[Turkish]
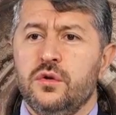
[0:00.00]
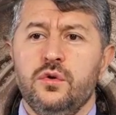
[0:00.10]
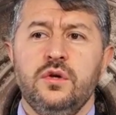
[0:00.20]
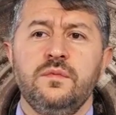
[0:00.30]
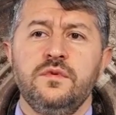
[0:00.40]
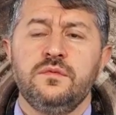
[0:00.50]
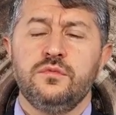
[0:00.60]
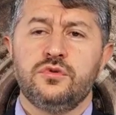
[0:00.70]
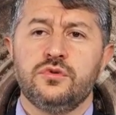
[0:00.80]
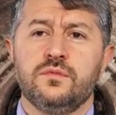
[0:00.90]
öyle bir
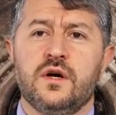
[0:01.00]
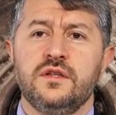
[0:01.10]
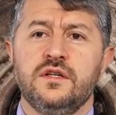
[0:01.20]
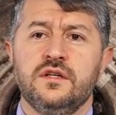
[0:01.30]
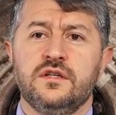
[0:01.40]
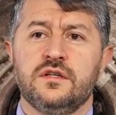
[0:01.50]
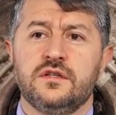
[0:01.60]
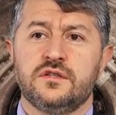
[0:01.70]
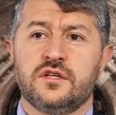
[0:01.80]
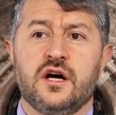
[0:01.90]
Müslümanlık
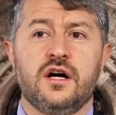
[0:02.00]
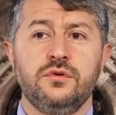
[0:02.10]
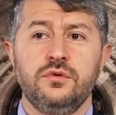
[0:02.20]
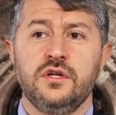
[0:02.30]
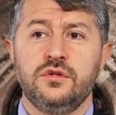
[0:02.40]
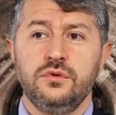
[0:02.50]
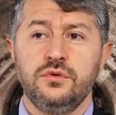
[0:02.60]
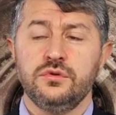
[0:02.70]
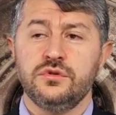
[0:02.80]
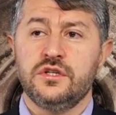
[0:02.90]
tahayyül
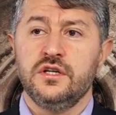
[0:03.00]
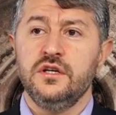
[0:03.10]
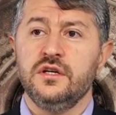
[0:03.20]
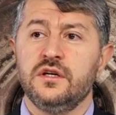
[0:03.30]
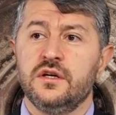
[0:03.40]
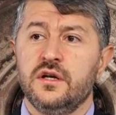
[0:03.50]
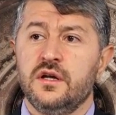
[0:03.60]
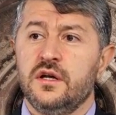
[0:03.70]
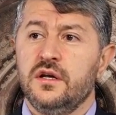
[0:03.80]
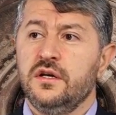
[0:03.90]
ediyoruz ki
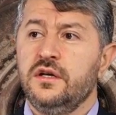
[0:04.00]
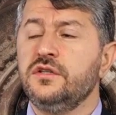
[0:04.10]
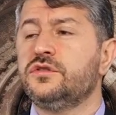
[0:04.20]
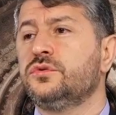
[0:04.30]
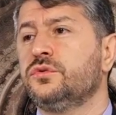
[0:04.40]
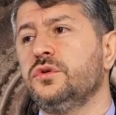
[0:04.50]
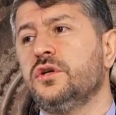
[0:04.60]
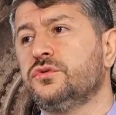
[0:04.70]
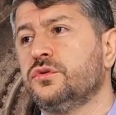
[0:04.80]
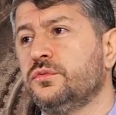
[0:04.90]
hiç
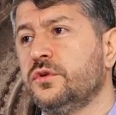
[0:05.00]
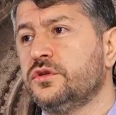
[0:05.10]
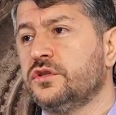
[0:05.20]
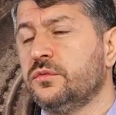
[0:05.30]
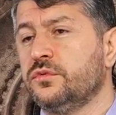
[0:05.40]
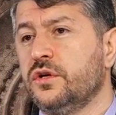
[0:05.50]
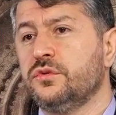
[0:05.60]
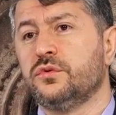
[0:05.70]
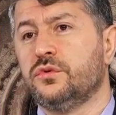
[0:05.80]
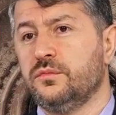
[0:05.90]
suya
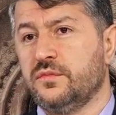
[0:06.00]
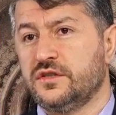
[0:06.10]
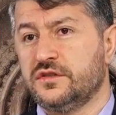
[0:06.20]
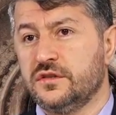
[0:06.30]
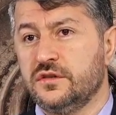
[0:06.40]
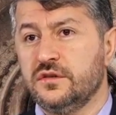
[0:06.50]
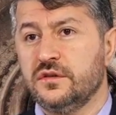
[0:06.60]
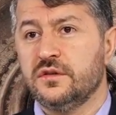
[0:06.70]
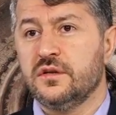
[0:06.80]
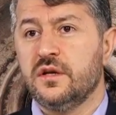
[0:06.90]
sabuna dokunmasın.
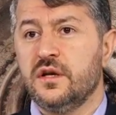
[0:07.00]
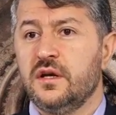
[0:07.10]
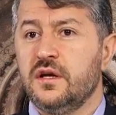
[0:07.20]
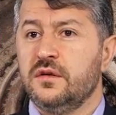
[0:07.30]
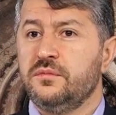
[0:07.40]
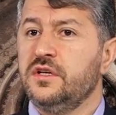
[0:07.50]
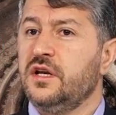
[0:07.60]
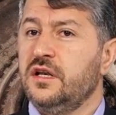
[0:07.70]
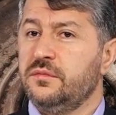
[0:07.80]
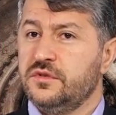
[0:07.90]
Bir
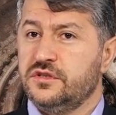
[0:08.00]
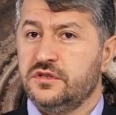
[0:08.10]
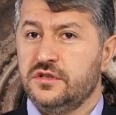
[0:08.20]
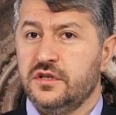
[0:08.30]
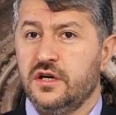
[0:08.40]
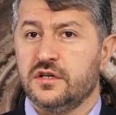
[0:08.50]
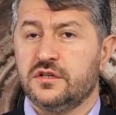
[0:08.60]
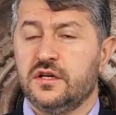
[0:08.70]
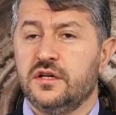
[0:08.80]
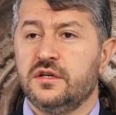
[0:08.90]
elimiz
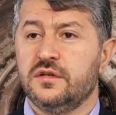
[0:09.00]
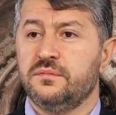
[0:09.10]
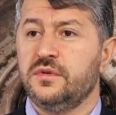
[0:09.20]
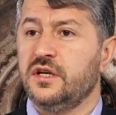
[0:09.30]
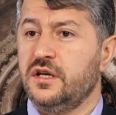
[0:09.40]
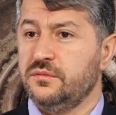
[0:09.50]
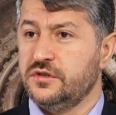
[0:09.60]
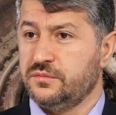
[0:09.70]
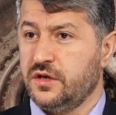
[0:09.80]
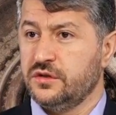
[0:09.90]
yağda bir
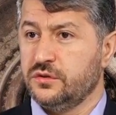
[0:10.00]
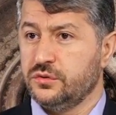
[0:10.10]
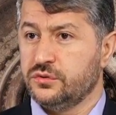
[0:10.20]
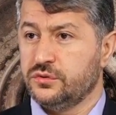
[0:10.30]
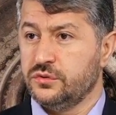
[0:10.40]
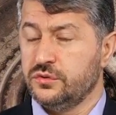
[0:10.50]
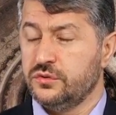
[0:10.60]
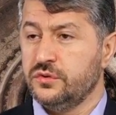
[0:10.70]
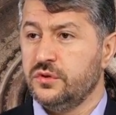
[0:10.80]
elimiz balda olsun.